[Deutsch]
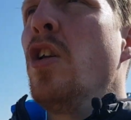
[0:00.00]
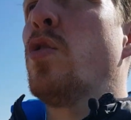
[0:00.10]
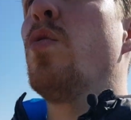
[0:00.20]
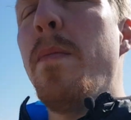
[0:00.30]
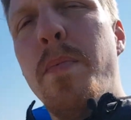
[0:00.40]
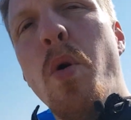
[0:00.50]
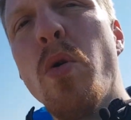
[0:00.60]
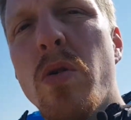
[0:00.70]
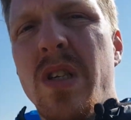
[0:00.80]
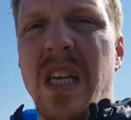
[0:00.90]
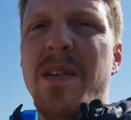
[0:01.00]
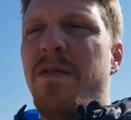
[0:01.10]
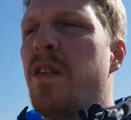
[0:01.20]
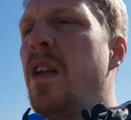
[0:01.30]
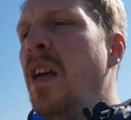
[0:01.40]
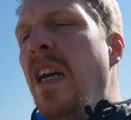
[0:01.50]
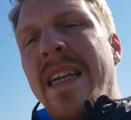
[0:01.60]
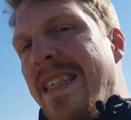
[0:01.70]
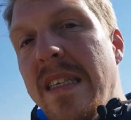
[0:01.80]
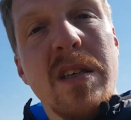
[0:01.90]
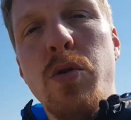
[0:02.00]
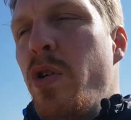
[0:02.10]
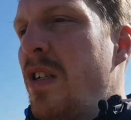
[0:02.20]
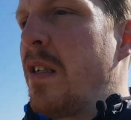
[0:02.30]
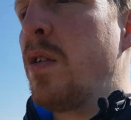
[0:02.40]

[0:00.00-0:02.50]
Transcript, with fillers: zu einem produktiven Diskurs,